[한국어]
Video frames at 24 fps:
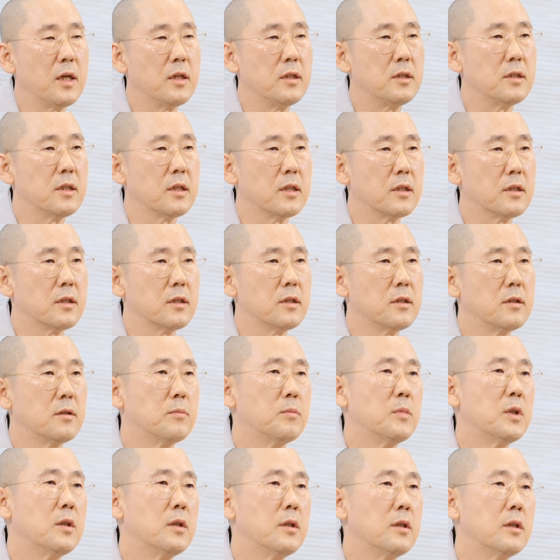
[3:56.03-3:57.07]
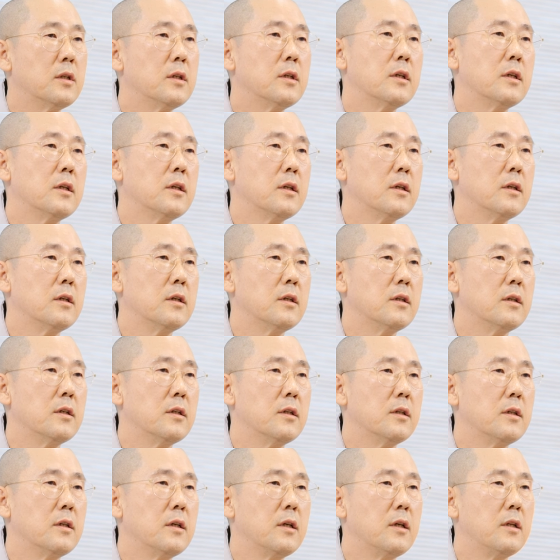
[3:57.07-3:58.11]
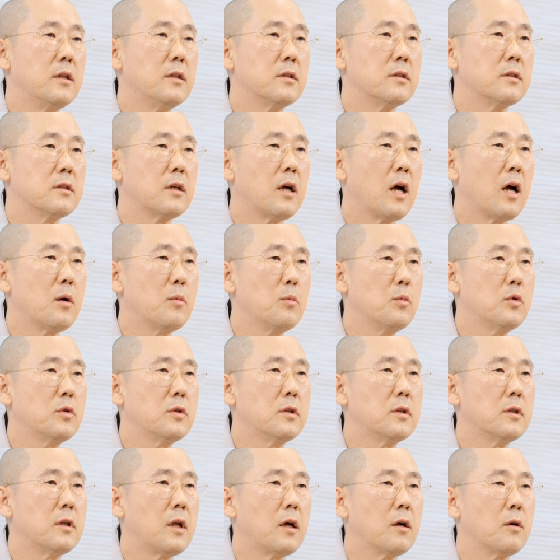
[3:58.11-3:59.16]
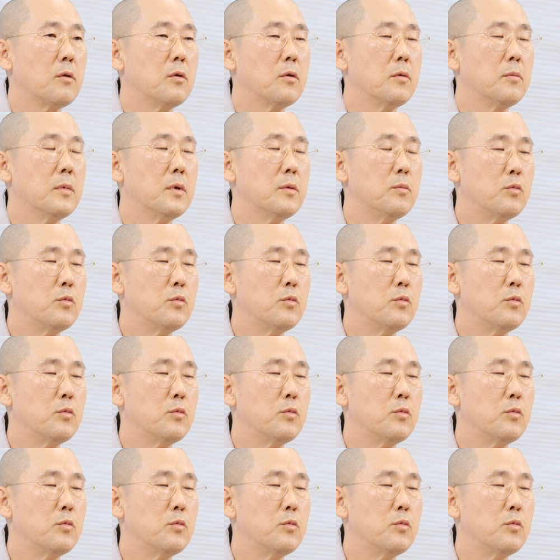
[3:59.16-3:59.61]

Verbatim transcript: 이제 그런 뭐 예를 들어서 학문을 하고, 뭐